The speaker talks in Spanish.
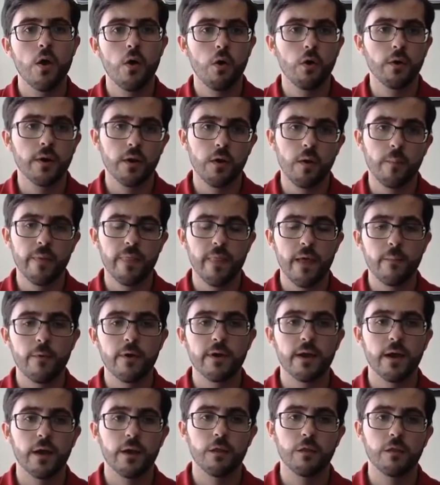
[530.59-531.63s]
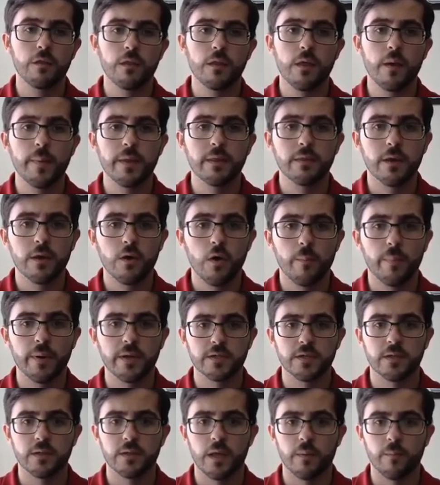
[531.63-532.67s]
os recomendamos encarecidamente que os
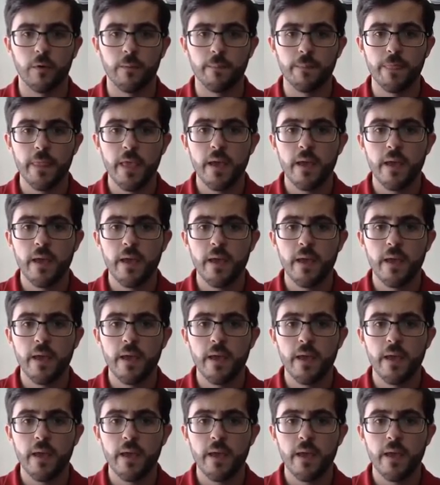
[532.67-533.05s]
presentemos.